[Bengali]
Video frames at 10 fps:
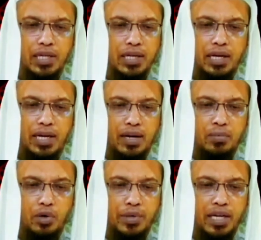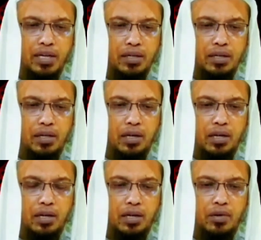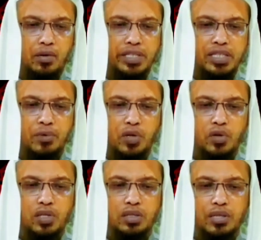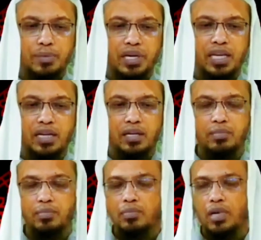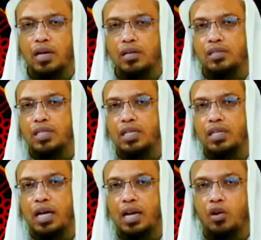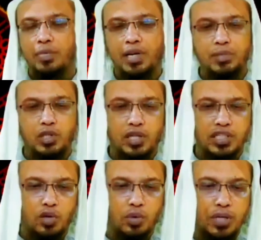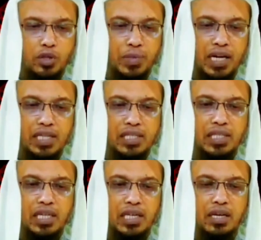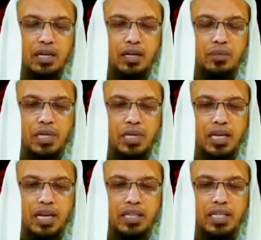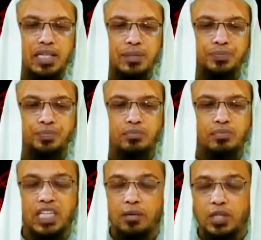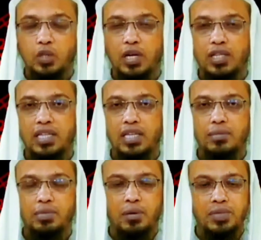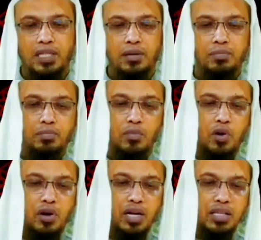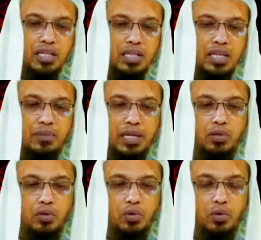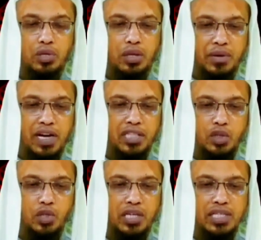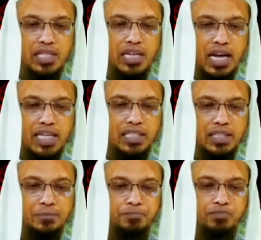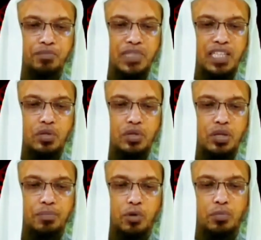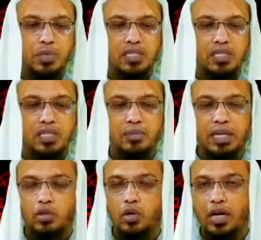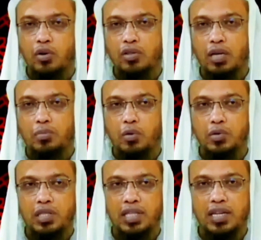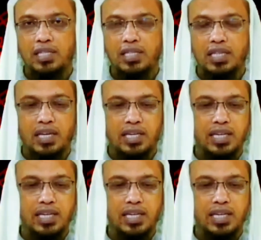হারাম হবে না অনেকে মনে করেন যে বাকি রাখলে স্ত্রী হালাল হবে না বিষয়টা সেরকম না তবে হ্যাঁ স্ত্রী বিয়ের রাতে বাসর রাতে স্বামীকে মহারণা দিতে বাধ্য করতে পারেন সে অধিকার স্ত্রীর আছে কিন্তু যদি প্রথমবার স্ত্রী বাধ্য না করেন তাহলে পরবর্তী তার স্ত্রী তাকে